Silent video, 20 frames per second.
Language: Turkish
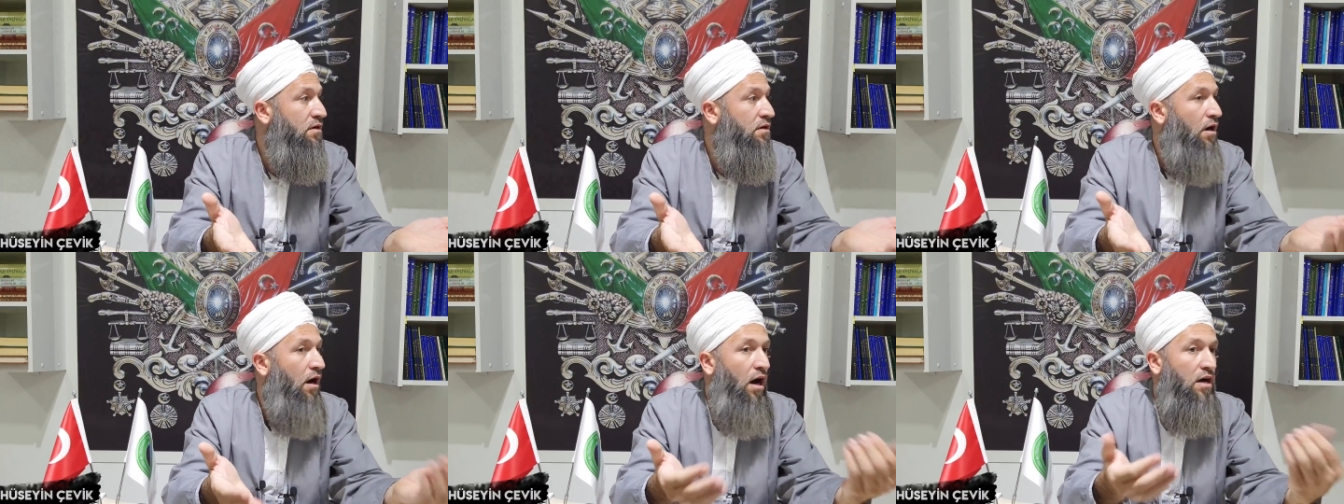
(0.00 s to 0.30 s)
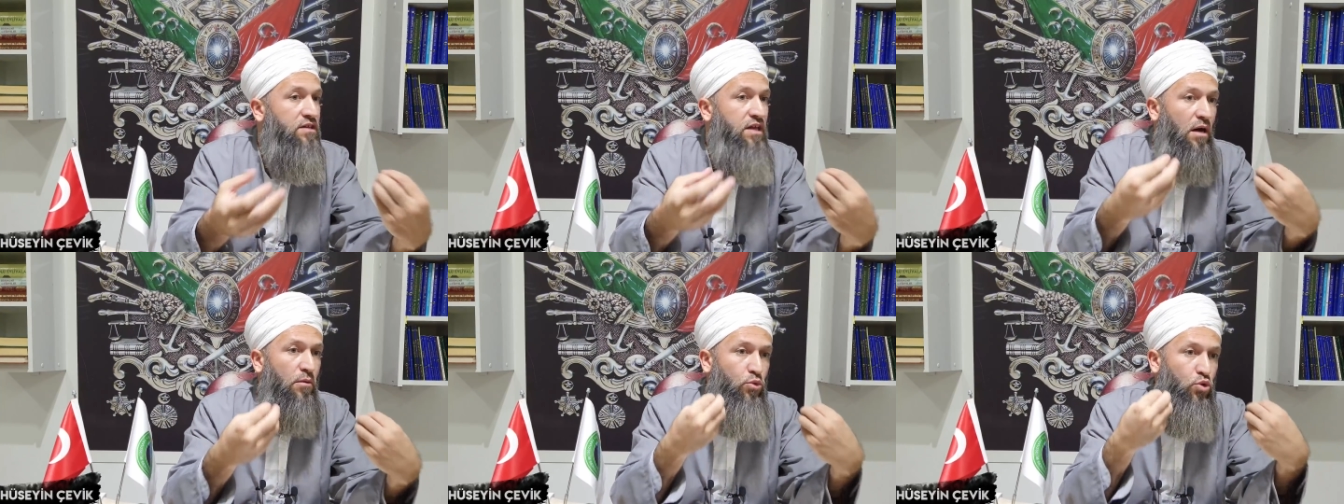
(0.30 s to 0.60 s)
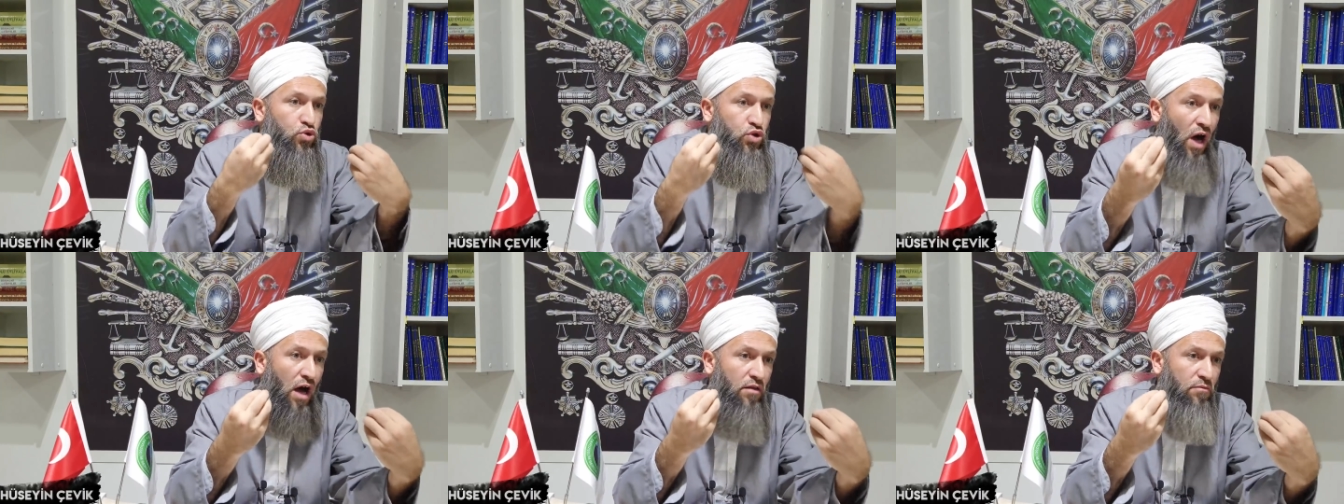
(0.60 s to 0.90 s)
Adam
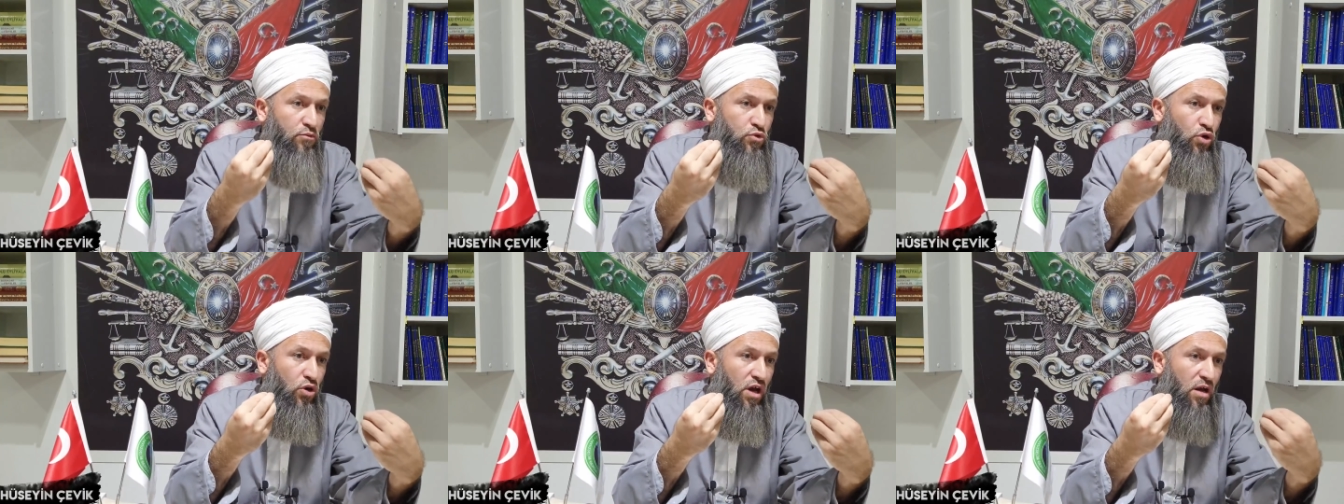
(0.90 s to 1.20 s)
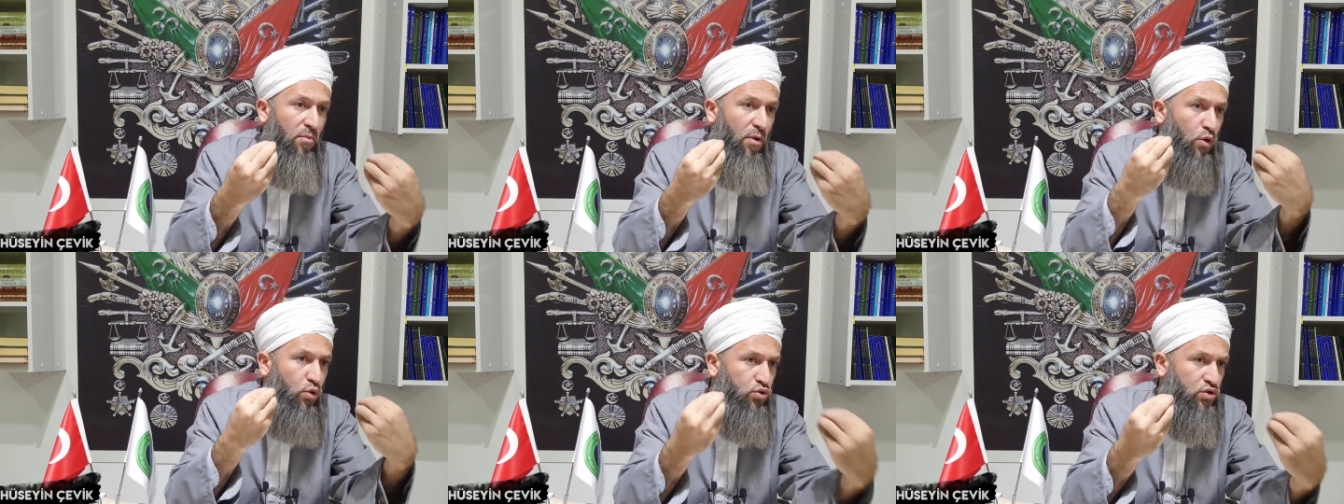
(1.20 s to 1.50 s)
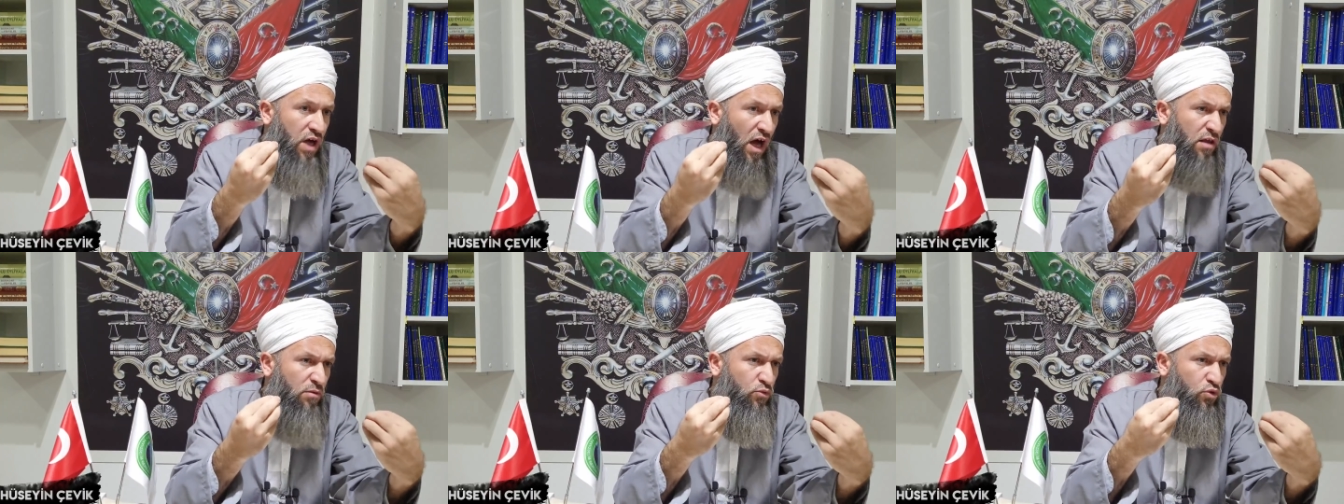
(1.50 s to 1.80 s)
utanmıyor ama
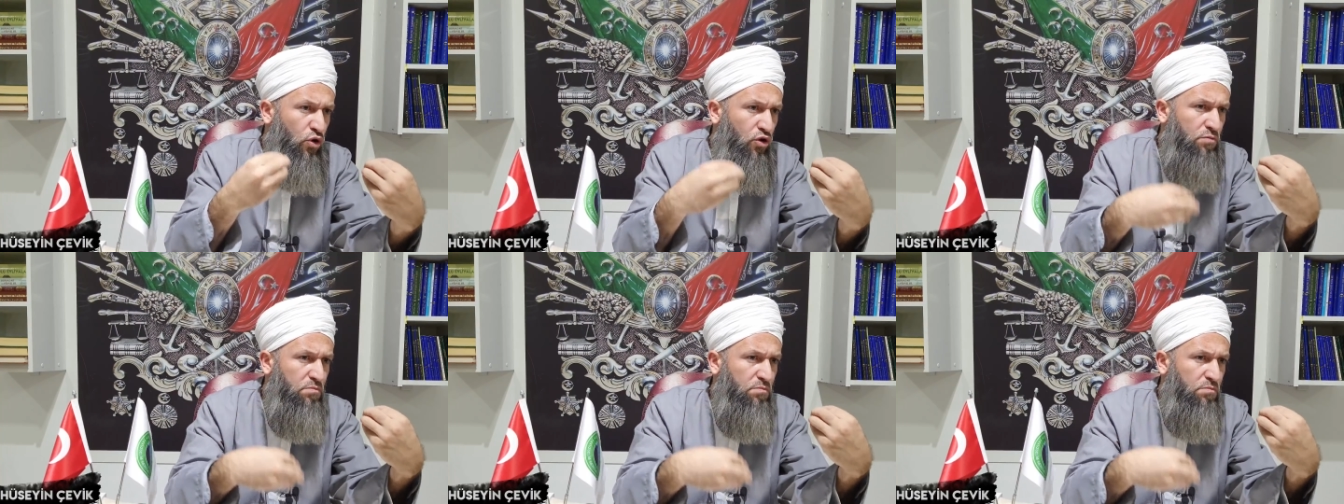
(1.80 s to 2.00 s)
utanmıyor.